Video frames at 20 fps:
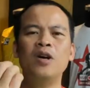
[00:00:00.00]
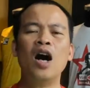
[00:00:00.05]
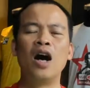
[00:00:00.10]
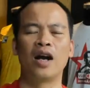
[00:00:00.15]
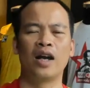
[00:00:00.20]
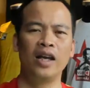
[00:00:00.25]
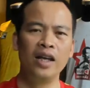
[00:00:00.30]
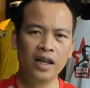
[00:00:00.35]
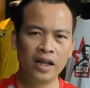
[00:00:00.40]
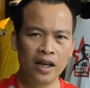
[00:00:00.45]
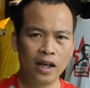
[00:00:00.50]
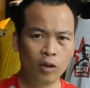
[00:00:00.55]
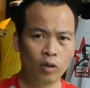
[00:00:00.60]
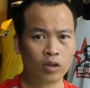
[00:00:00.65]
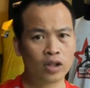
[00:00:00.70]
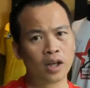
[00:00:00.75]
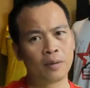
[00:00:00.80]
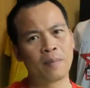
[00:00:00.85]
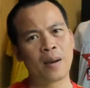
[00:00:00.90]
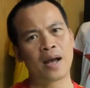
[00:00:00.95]
ngược ý kiến
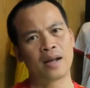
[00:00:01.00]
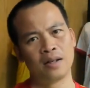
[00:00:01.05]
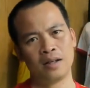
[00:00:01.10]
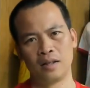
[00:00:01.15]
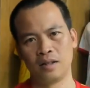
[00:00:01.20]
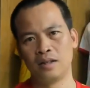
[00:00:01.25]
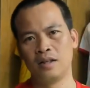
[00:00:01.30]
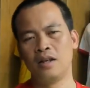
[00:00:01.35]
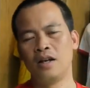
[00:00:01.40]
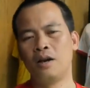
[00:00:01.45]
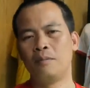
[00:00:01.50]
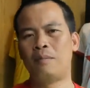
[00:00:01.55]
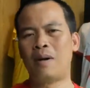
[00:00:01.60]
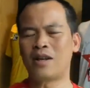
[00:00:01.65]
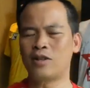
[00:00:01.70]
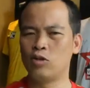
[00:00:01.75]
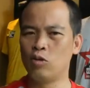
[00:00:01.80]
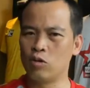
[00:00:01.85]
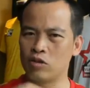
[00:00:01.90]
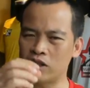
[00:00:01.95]
của thầy Park được
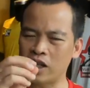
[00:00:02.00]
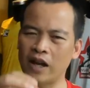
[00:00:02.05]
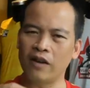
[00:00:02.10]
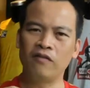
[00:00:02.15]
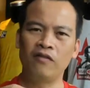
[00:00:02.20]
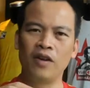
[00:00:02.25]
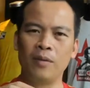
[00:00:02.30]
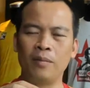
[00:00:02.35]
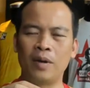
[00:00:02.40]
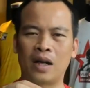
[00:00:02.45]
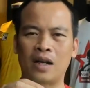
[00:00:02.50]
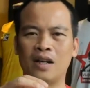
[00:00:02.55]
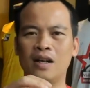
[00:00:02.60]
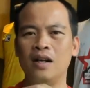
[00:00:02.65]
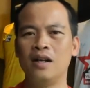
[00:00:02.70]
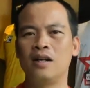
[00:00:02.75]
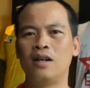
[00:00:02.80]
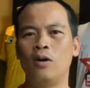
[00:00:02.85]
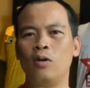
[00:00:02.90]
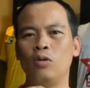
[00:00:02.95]
Mặc dù xét về mặt
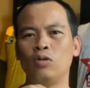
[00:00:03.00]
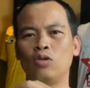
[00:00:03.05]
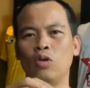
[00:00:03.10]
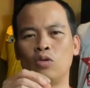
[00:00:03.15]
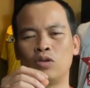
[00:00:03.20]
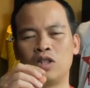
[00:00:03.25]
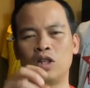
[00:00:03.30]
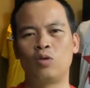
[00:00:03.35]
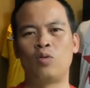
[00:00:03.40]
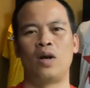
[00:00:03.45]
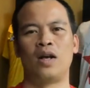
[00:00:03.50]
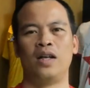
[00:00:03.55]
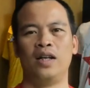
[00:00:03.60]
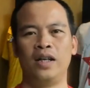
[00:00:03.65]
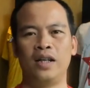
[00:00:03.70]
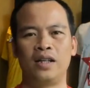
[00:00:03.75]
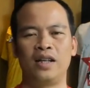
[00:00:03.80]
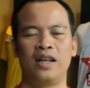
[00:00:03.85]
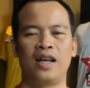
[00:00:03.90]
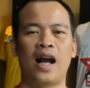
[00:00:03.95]
cơ cấu tổ chức quản
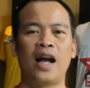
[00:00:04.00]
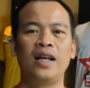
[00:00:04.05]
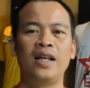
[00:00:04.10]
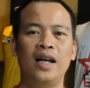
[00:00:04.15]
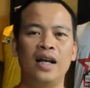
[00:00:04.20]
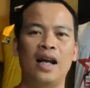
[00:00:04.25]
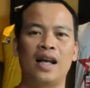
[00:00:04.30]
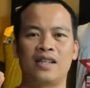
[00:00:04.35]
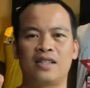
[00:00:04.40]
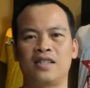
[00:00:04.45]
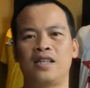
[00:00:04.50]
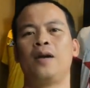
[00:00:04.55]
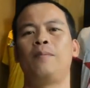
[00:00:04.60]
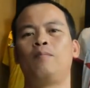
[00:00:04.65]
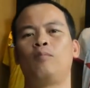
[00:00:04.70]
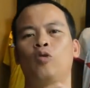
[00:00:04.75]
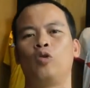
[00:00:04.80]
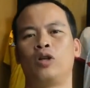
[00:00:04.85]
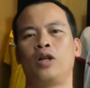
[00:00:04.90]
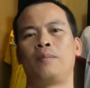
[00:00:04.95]
lý thì anh ấy là sếp
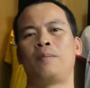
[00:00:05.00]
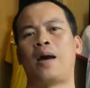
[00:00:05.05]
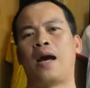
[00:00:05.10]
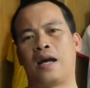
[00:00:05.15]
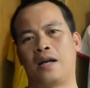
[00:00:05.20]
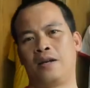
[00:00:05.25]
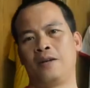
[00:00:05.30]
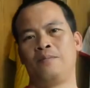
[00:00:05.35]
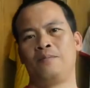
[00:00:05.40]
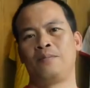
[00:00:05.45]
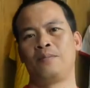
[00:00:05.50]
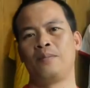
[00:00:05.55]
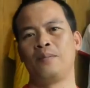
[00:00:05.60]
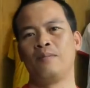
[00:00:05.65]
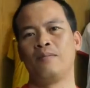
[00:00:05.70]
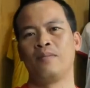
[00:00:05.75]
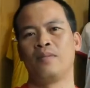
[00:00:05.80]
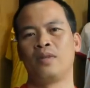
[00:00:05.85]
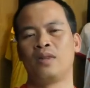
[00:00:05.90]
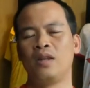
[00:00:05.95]
của thầy Park.
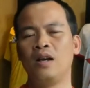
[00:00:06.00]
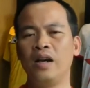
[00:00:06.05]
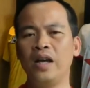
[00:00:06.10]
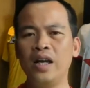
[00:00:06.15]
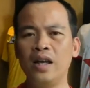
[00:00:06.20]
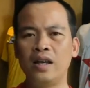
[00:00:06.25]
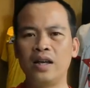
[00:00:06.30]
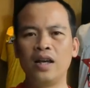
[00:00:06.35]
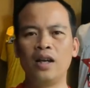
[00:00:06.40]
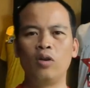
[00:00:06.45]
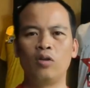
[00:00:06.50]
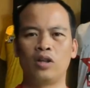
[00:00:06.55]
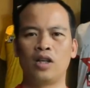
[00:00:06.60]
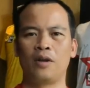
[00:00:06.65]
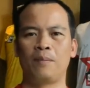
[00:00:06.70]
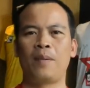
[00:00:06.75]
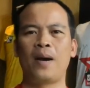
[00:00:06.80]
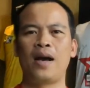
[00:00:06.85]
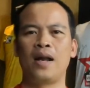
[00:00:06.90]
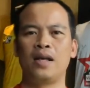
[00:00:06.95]
Nhưng ý kiến của
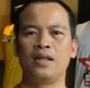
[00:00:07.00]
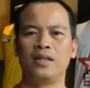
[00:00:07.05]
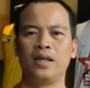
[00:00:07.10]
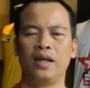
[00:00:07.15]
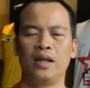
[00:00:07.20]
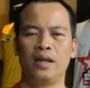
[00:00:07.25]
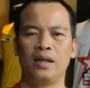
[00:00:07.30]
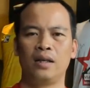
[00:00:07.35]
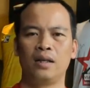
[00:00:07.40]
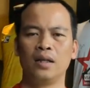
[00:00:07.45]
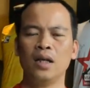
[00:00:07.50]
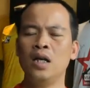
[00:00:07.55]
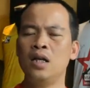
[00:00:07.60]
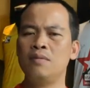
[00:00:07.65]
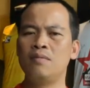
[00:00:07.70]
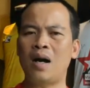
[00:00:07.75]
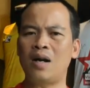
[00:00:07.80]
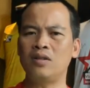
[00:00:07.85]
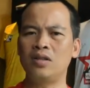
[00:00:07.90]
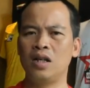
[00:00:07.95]
thầy Park là gì?
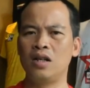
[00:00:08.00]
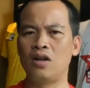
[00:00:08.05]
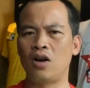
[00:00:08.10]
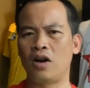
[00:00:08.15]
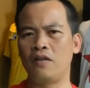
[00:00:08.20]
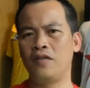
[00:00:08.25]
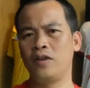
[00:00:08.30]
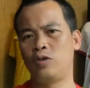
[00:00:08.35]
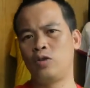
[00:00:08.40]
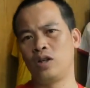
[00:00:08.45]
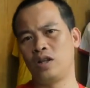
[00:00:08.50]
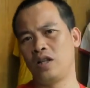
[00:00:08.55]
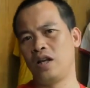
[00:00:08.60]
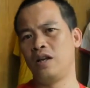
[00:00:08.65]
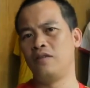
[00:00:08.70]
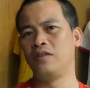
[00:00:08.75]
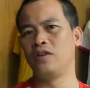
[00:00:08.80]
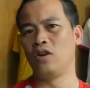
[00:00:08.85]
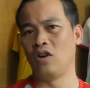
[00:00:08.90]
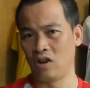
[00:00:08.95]
Đừng bao giờ nói về chuyện
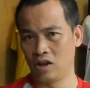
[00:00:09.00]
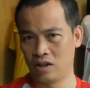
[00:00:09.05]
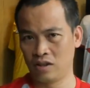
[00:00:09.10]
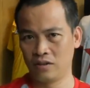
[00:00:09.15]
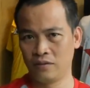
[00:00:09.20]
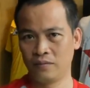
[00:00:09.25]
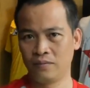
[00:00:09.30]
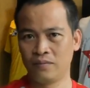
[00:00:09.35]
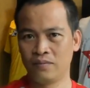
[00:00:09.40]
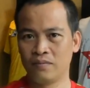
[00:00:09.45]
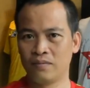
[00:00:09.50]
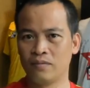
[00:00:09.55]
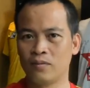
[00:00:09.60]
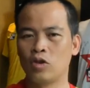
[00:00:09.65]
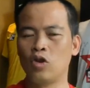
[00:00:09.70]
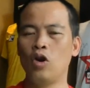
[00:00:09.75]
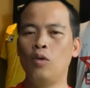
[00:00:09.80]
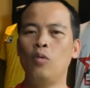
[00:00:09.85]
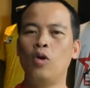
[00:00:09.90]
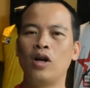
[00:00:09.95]
tiền với tôi.
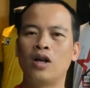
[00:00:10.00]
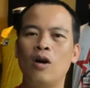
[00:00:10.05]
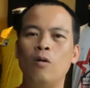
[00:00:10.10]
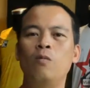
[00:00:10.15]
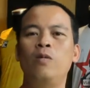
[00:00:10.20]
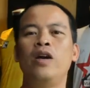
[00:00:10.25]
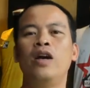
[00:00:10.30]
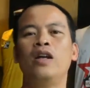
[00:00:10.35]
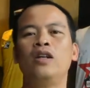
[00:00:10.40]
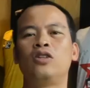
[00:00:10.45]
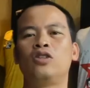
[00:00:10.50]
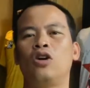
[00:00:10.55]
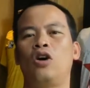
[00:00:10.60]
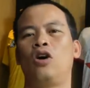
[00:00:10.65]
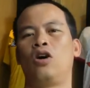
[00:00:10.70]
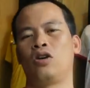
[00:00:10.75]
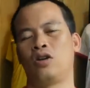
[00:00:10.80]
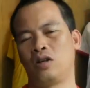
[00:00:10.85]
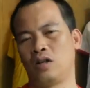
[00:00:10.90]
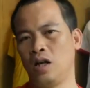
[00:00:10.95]
Tôi muốn công hiến
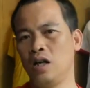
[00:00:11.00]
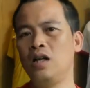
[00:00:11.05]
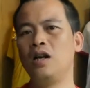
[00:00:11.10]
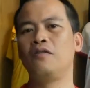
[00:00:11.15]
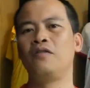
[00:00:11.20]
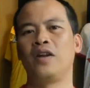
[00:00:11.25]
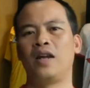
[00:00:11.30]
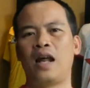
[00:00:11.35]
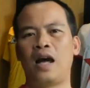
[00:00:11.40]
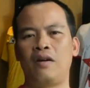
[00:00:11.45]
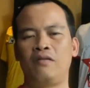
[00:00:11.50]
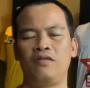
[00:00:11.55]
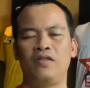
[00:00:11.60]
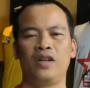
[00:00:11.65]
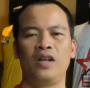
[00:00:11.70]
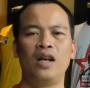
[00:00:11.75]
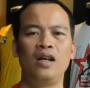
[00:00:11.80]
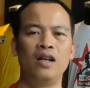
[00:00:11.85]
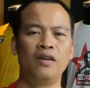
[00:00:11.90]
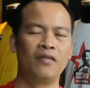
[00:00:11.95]
cho đất nước Việt Nam
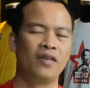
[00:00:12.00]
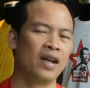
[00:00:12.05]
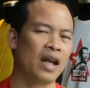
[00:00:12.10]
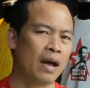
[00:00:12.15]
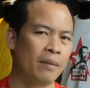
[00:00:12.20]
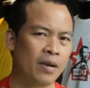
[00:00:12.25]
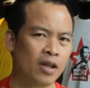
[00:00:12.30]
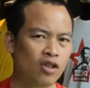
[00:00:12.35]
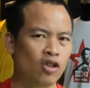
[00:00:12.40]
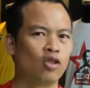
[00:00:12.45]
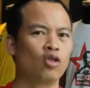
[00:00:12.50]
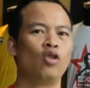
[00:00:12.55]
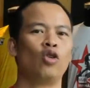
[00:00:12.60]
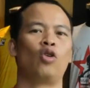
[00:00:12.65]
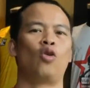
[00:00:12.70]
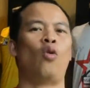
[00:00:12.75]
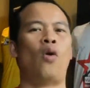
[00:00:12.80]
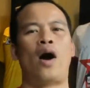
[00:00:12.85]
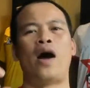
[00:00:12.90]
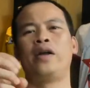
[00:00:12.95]
vì đất nước Việt Nam đã cho tôi
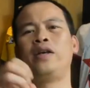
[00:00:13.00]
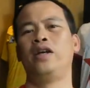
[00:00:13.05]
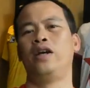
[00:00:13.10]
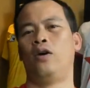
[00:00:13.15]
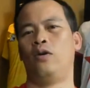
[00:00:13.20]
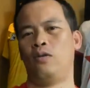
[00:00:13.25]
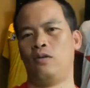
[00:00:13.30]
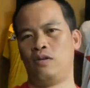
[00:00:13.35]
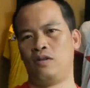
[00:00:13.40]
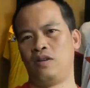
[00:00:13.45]
quá nhiều.